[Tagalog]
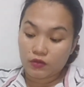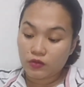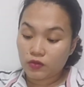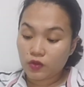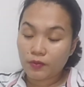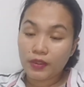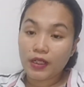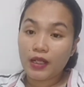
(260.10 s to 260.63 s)
So,
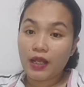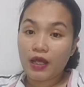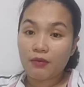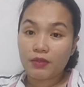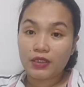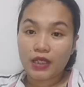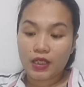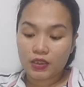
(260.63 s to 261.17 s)

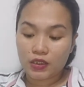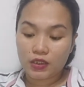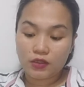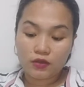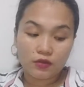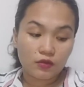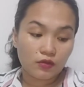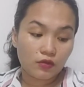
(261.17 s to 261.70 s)
malalaman
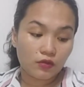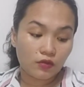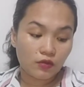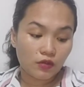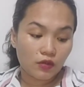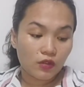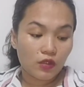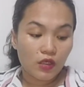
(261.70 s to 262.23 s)
natin
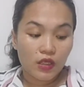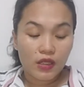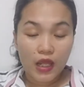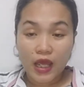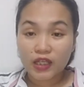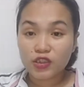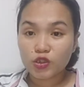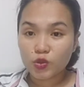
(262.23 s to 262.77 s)

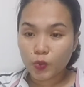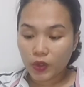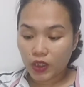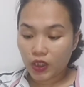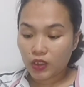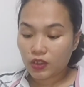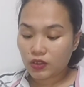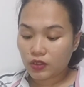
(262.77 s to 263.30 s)
next
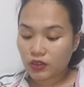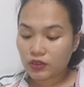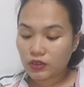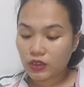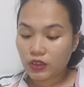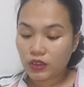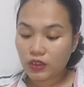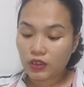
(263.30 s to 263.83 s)
week
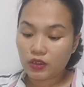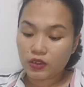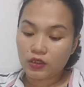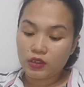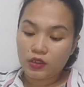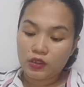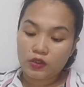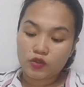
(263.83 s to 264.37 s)
kasi
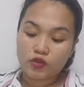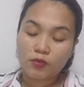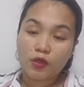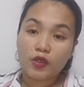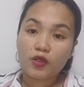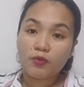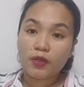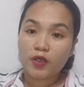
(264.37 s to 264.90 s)

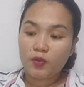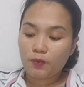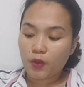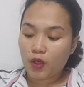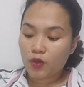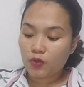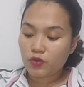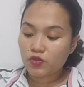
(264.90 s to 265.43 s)
tomorrow meron
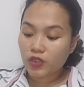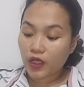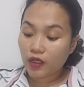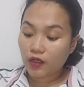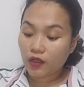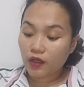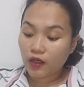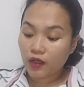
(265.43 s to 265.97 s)
pa akong check
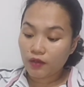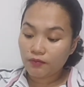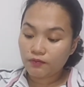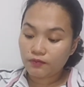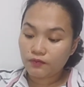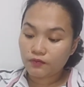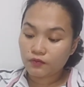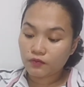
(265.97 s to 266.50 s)
up.
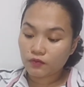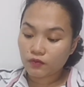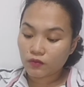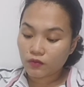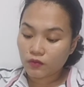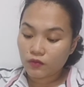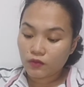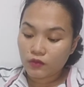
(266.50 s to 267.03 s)

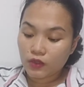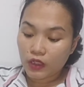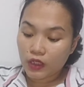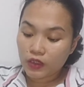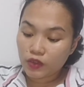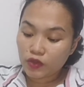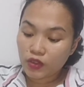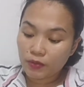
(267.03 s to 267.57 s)
At
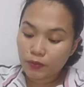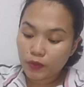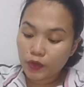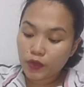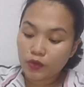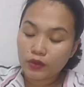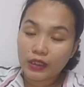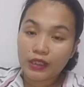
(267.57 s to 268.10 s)
yun na po
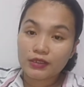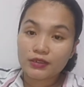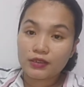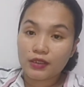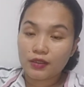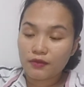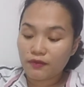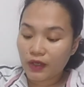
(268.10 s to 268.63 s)
yung last
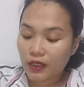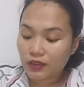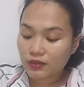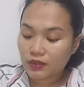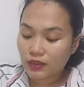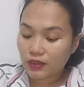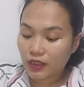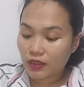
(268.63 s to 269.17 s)
na
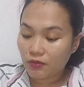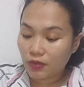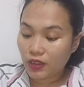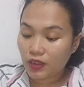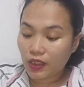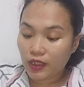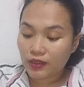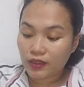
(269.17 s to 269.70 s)
vaccine
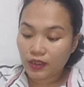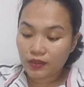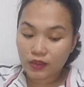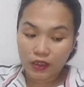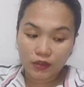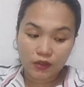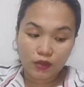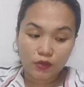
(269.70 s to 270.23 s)
namin,
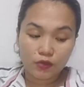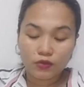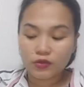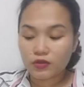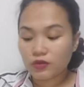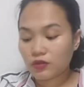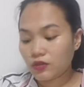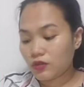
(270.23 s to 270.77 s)

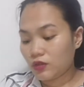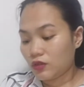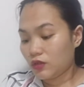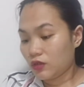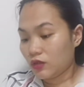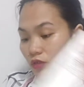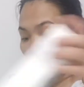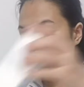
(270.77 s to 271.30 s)
anti-tetanus.
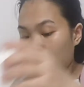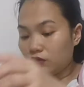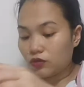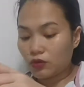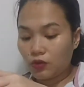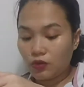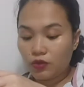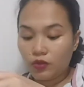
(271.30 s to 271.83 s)

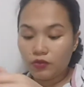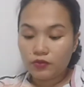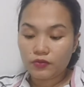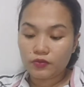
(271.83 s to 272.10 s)
So,